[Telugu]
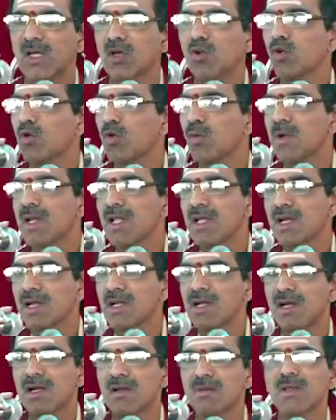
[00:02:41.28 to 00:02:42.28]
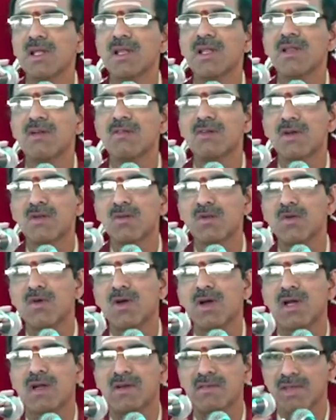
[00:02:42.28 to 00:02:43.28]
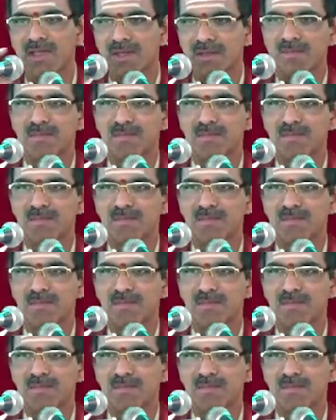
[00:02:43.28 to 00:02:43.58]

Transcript: రుక్మిణి కళ్యాణం ఎరిగినవాడు వీని ఒక్కడివే